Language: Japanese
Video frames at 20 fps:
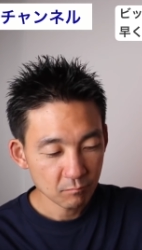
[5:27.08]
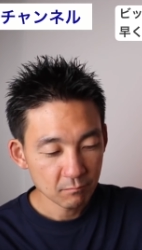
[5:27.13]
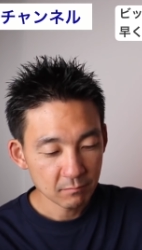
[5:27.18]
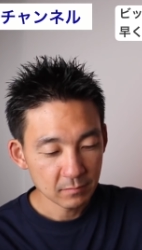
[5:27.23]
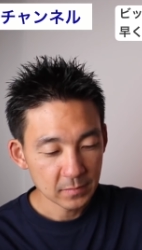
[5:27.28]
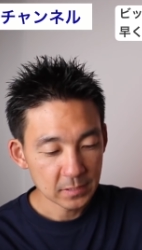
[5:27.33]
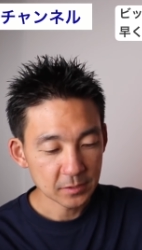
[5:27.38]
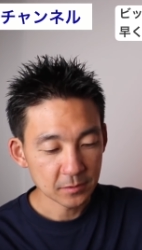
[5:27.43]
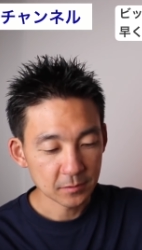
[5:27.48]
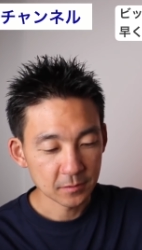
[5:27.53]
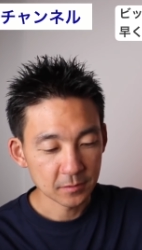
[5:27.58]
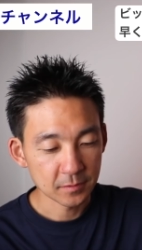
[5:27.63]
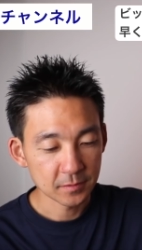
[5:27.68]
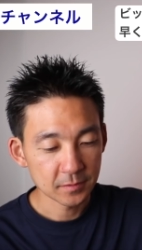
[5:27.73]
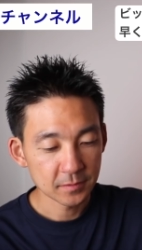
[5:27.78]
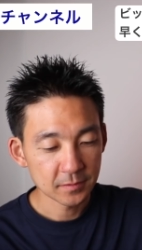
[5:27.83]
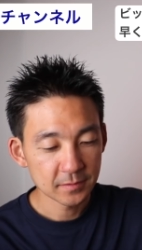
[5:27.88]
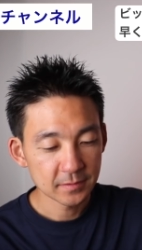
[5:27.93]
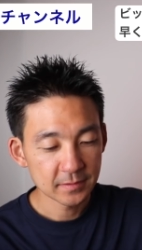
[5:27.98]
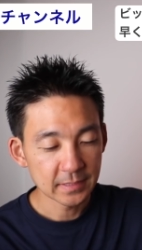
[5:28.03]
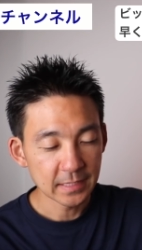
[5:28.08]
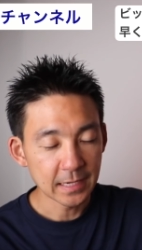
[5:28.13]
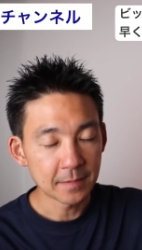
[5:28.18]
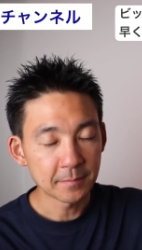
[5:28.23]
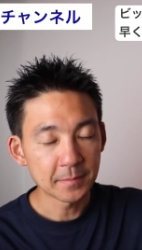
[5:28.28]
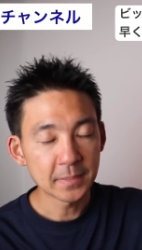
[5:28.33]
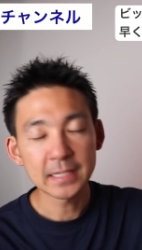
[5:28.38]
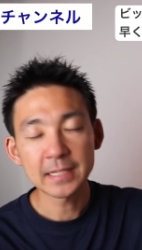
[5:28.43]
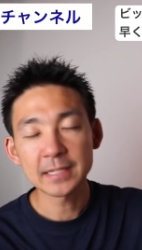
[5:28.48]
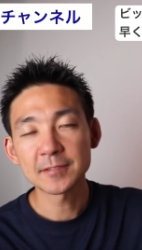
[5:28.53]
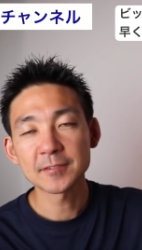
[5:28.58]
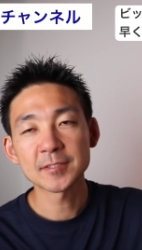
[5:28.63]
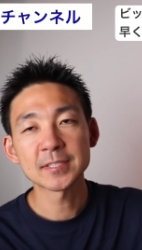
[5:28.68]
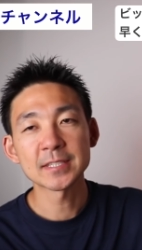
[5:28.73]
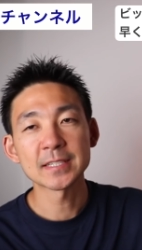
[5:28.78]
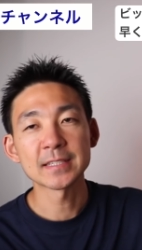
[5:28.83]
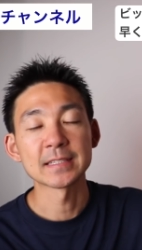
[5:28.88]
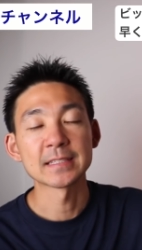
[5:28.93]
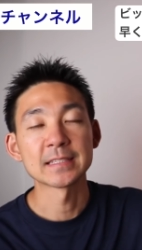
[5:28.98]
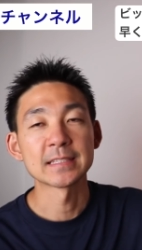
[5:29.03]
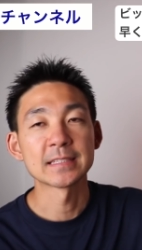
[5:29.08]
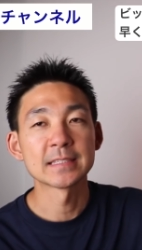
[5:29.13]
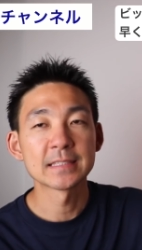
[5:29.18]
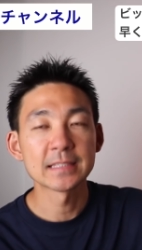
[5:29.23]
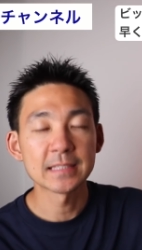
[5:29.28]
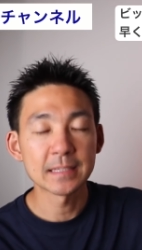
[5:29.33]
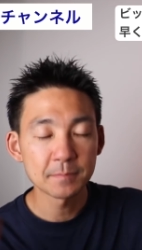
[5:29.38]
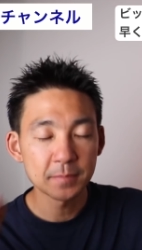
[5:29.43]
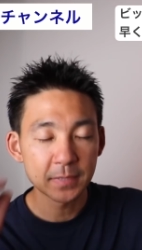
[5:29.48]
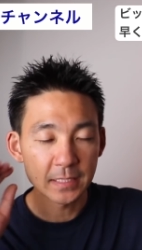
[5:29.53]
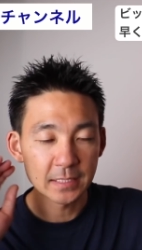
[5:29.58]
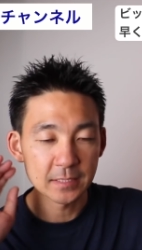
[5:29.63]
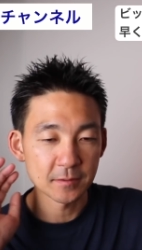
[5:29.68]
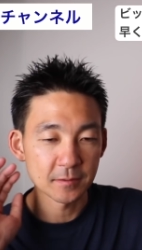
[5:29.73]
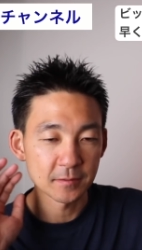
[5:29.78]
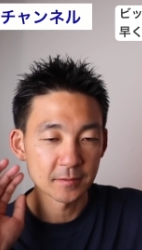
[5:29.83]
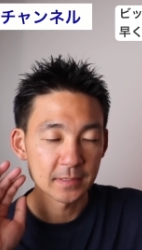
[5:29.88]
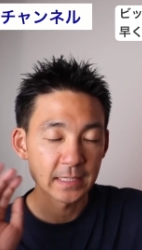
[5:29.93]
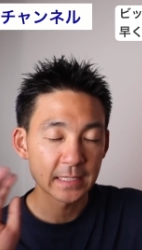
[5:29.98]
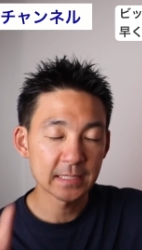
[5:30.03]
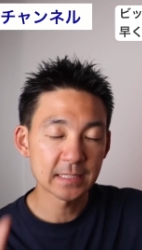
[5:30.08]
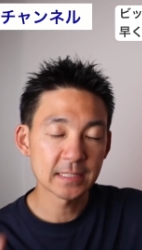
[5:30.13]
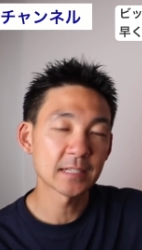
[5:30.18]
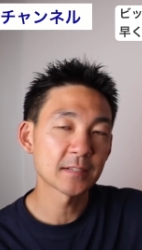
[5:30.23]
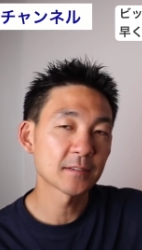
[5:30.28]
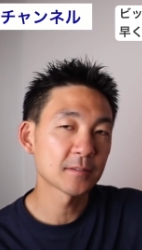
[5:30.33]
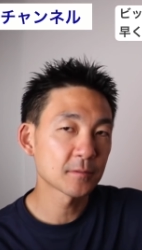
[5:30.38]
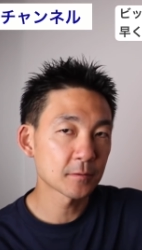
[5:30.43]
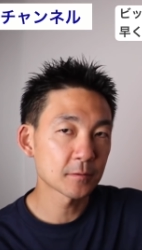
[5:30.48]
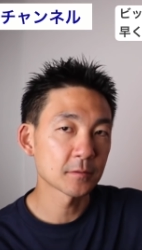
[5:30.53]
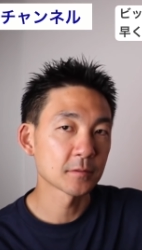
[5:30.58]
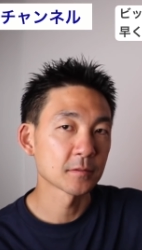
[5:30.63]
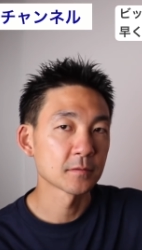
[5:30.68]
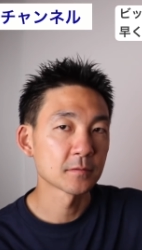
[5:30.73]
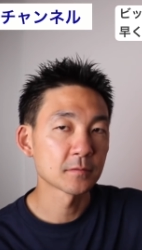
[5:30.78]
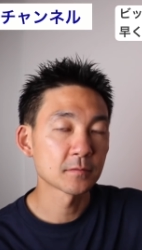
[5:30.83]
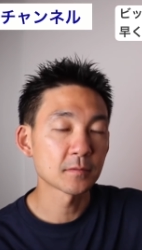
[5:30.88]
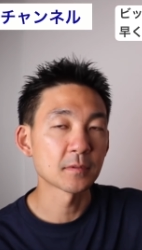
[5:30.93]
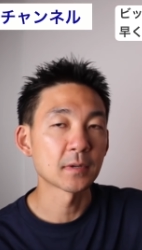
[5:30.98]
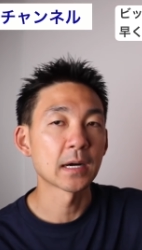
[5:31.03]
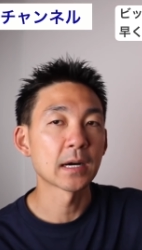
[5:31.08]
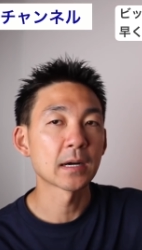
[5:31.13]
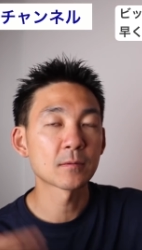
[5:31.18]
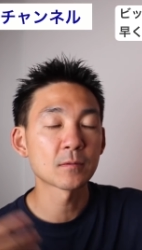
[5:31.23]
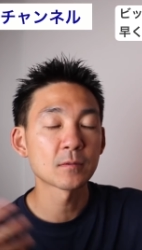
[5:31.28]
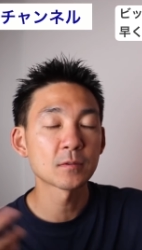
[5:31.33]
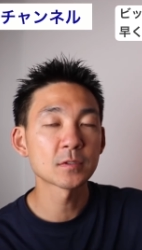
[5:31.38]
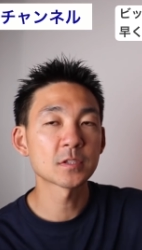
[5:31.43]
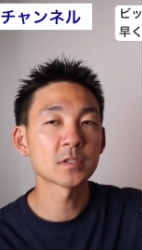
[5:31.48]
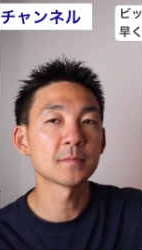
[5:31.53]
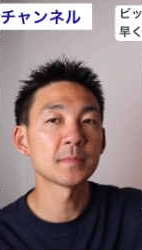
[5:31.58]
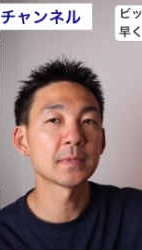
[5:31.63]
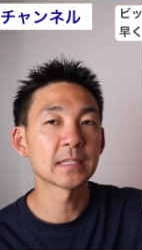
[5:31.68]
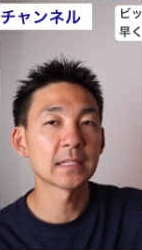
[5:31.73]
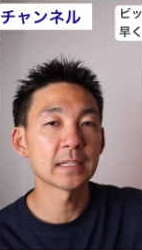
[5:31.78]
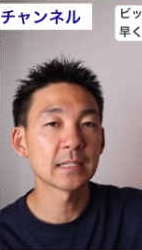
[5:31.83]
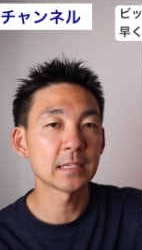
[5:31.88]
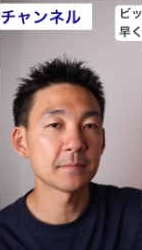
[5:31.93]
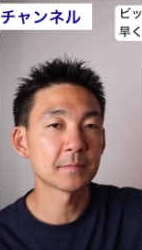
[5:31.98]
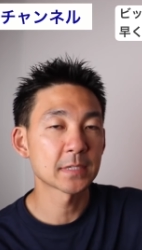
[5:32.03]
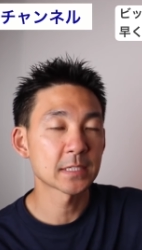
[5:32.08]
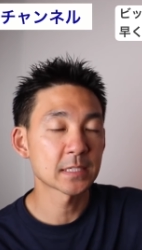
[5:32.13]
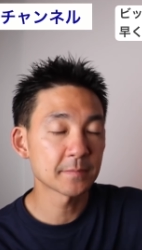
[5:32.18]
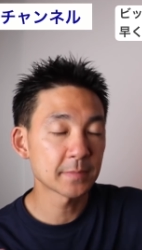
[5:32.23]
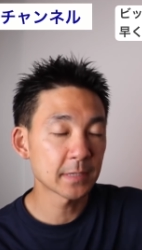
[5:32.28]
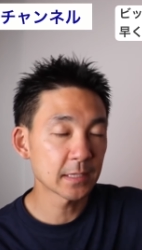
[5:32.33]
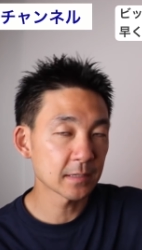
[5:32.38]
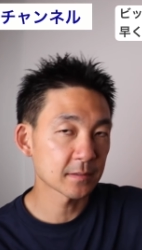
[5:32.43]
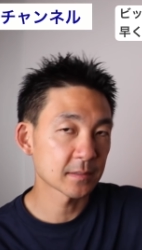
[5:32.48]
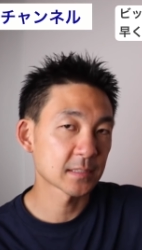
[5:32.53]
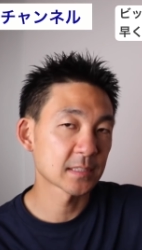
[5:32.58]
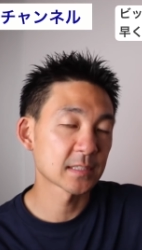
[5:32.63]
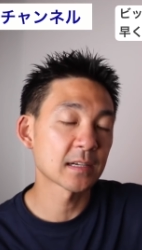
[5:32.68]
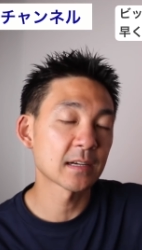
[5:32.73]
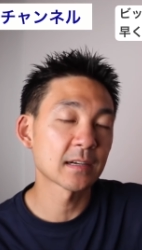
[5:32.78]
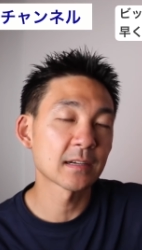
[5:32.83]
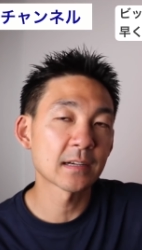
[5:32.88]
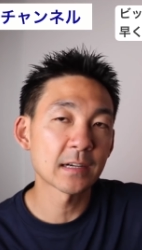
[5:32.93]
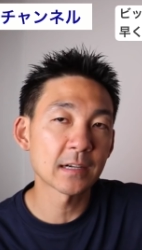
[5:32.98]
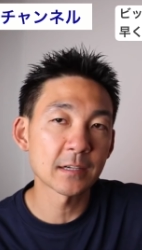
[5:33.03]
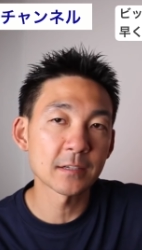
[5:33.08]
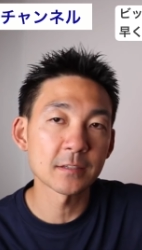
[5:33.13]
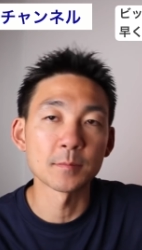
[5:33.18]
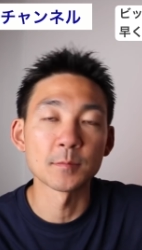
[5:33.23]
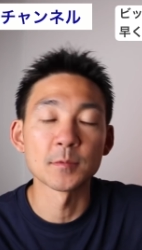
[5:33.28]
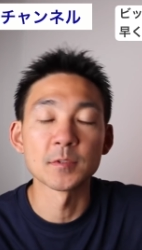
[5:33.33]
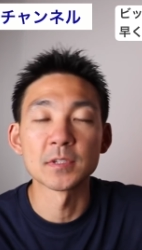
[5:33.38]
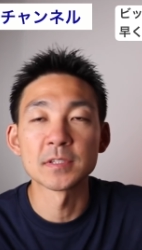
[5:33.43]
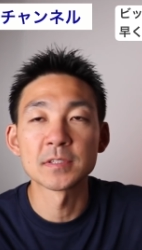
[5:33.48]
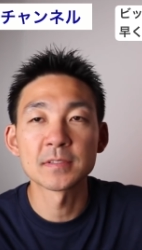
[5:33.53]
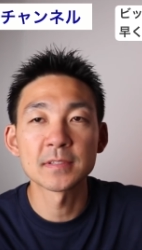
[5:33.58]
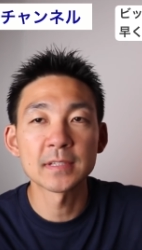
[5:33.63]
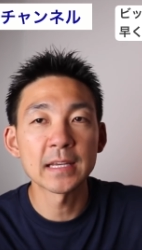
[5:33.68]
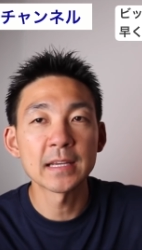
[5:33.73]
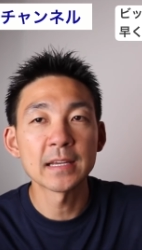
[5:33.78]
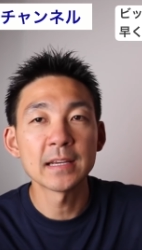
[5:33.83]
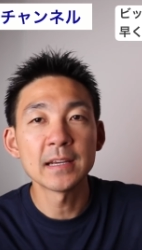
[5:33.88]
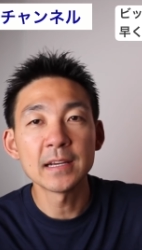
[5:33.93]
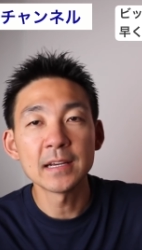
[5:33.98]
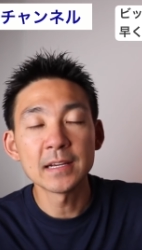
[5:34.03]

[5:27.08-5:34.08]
まあ、そのアメリカとしてはですね、やっぱりそのデジタルドルを発行するまでに、まあ、しばらく時間かかると思うんですね。